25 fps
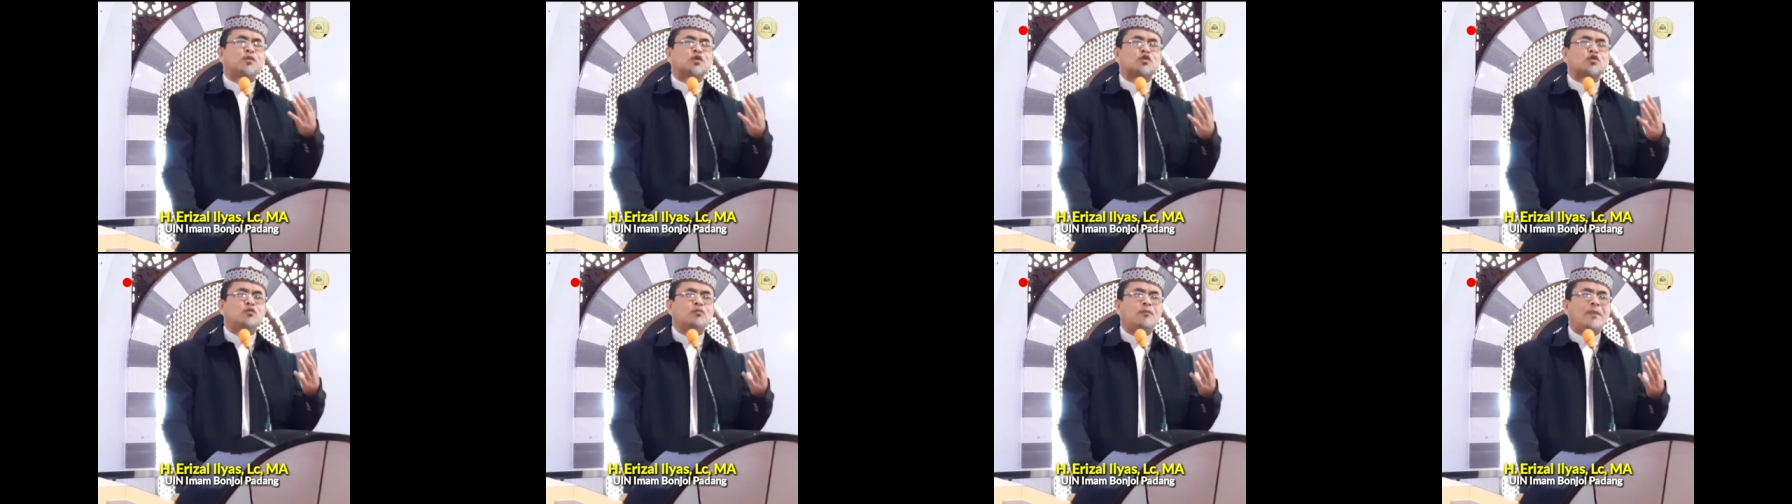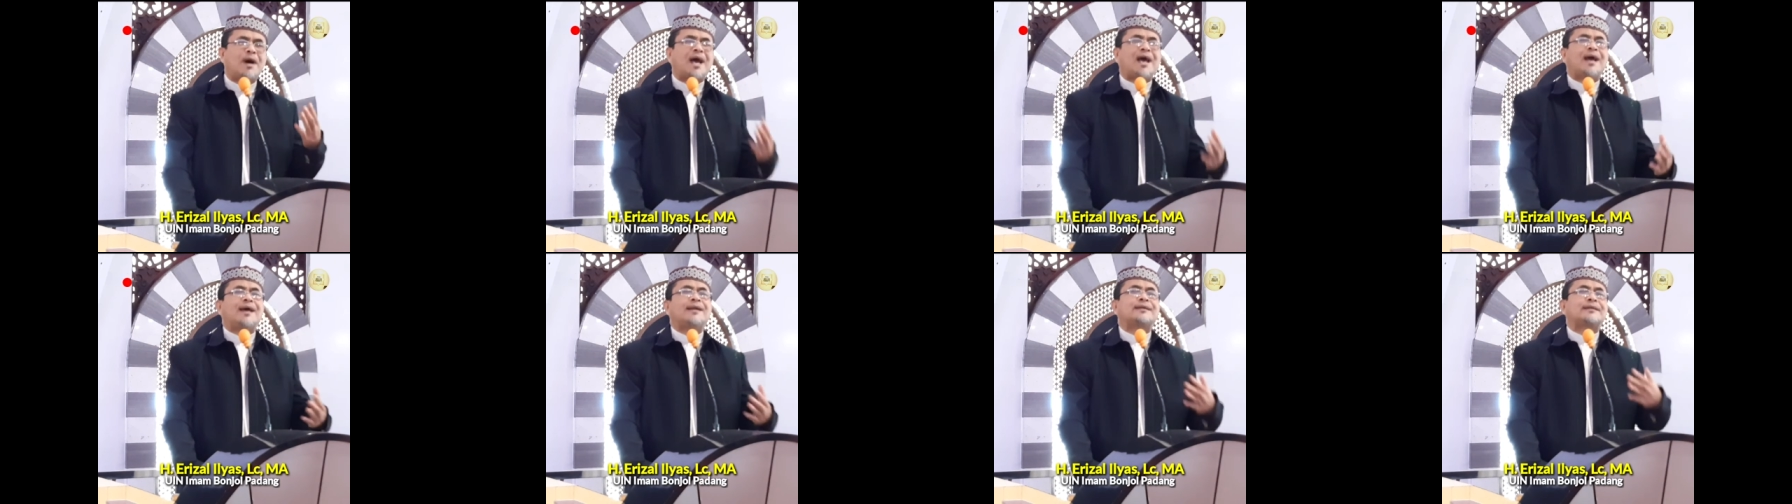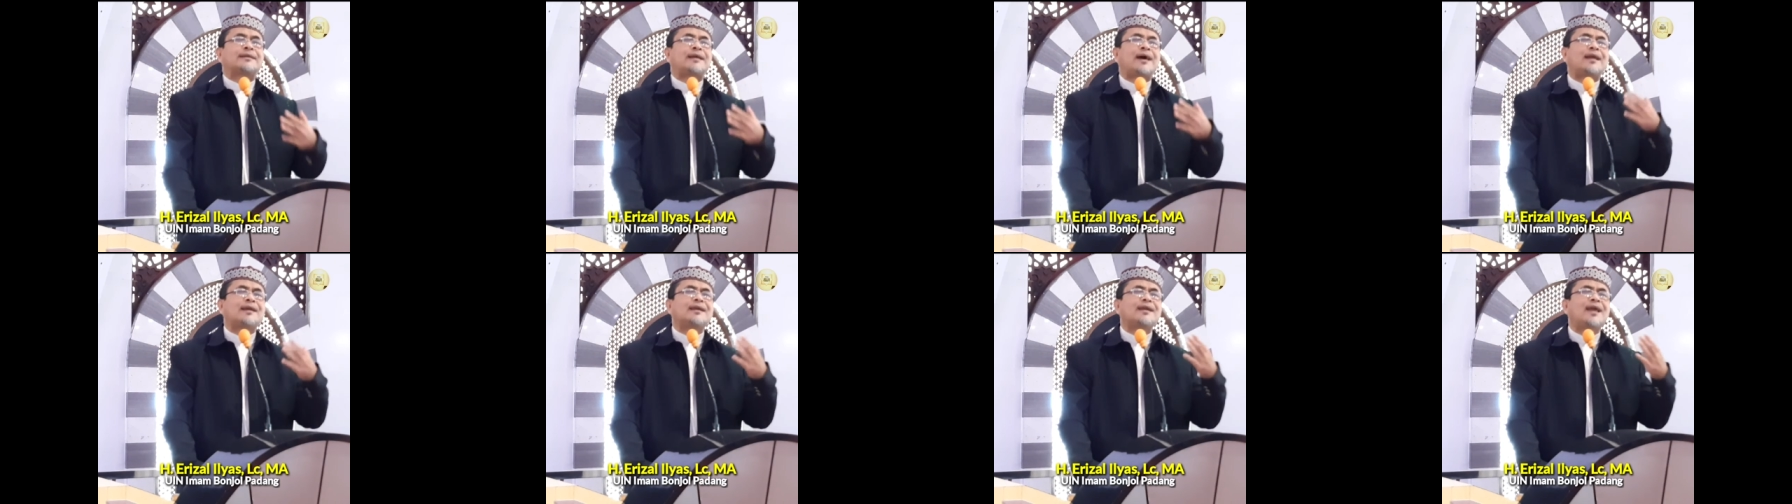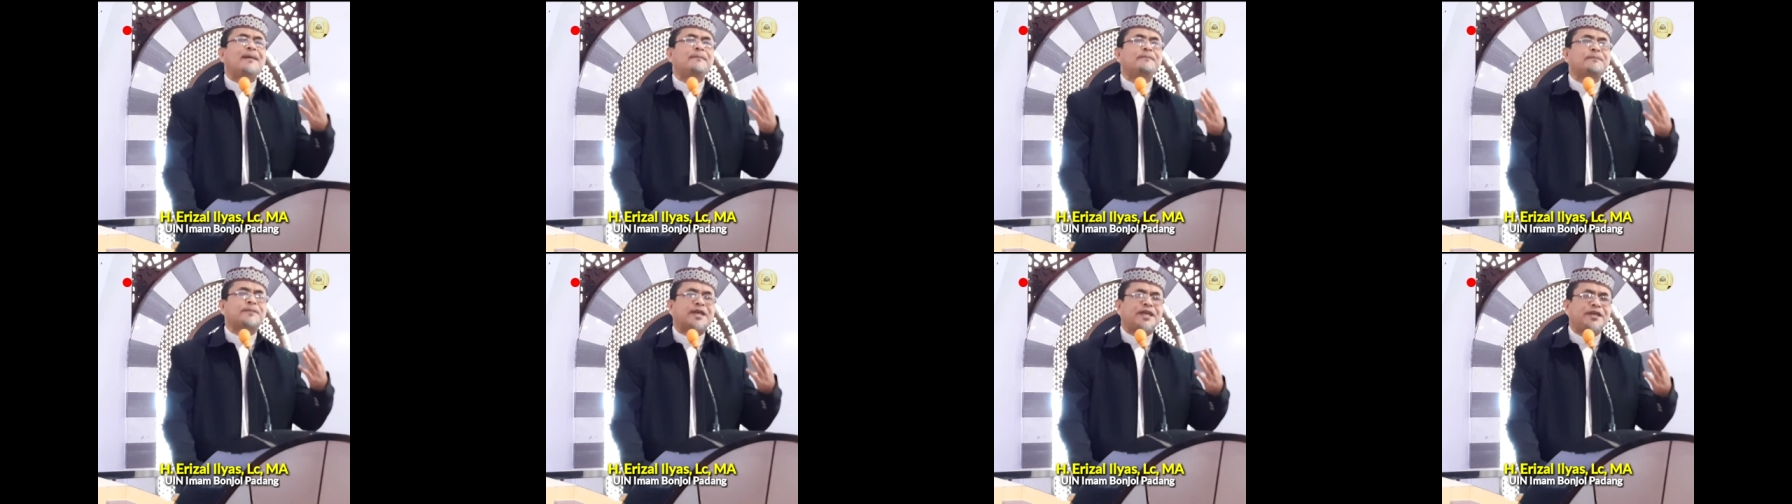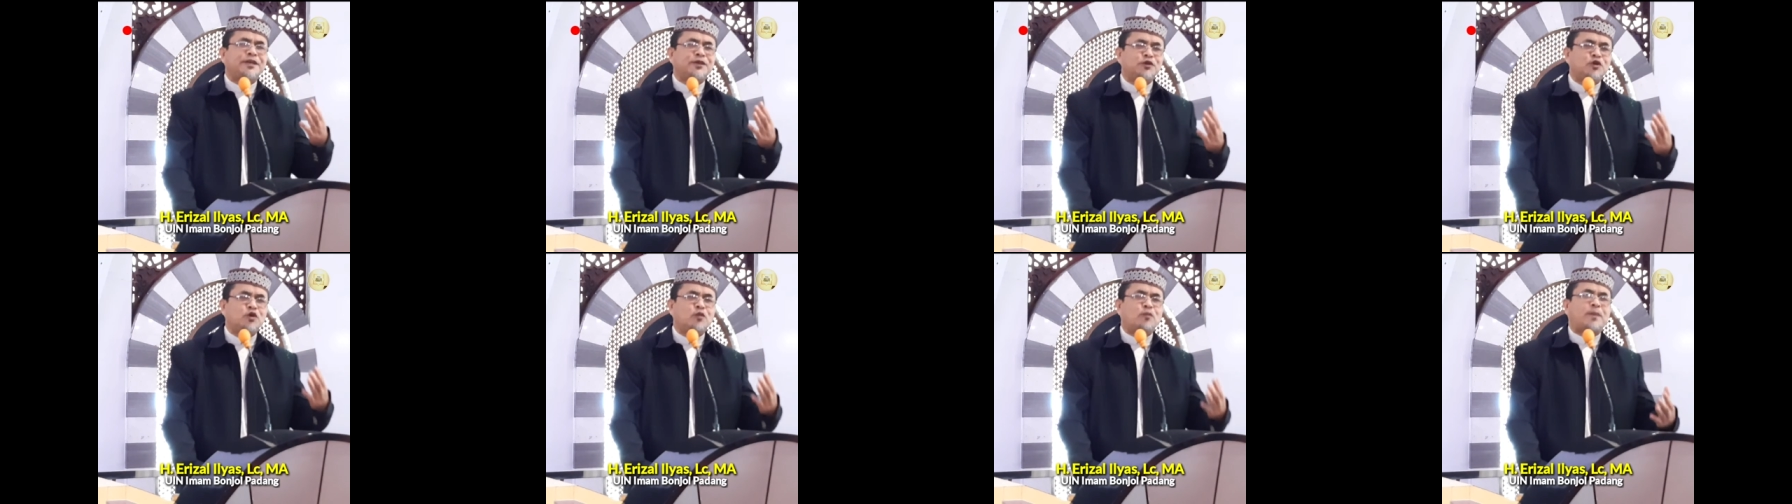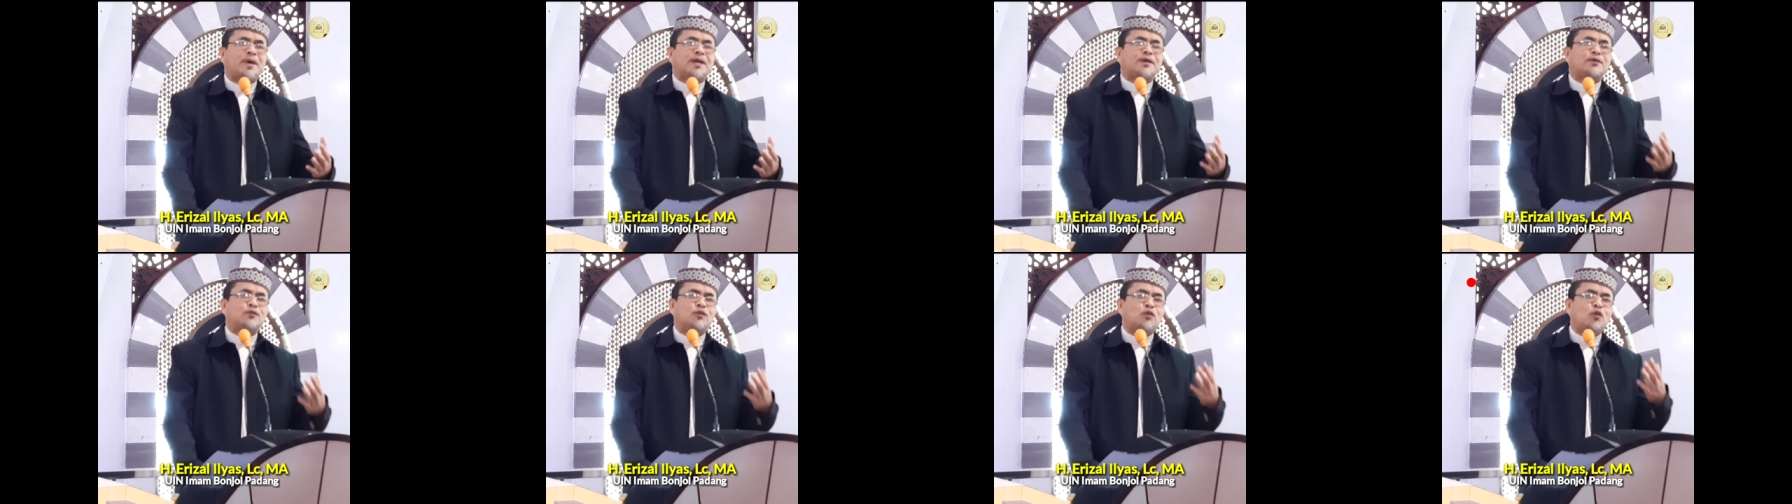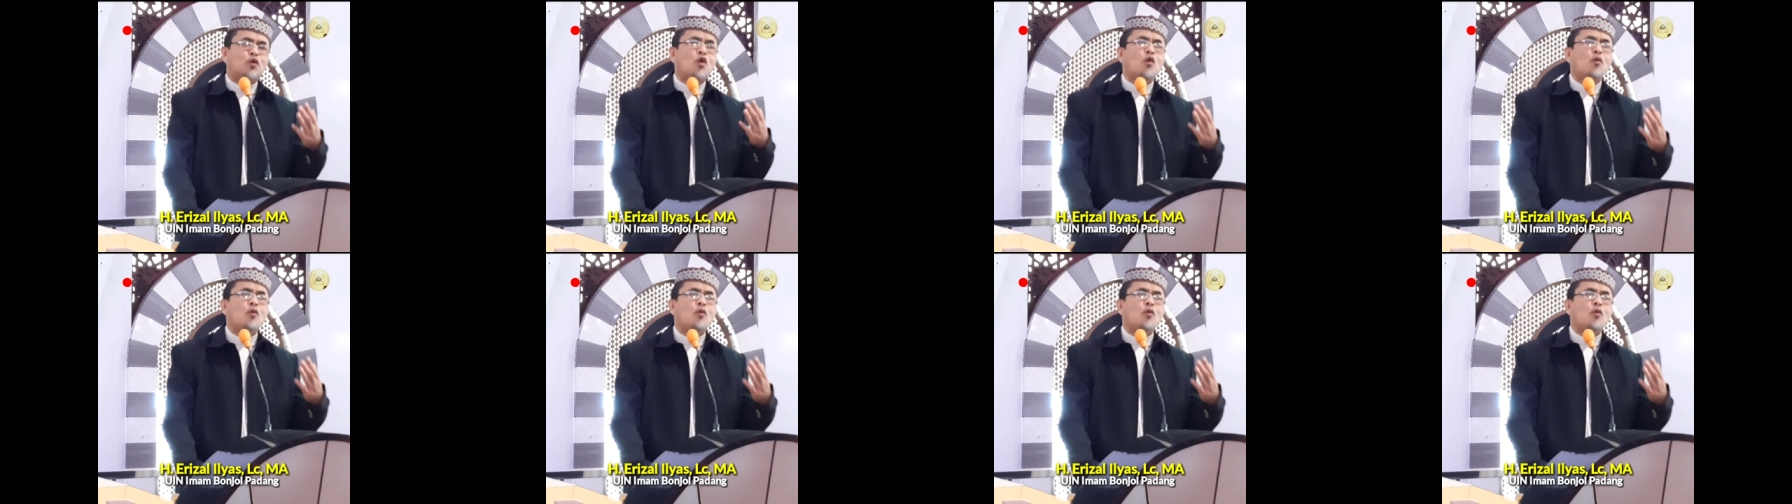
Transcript: perubahan dalam kehidupan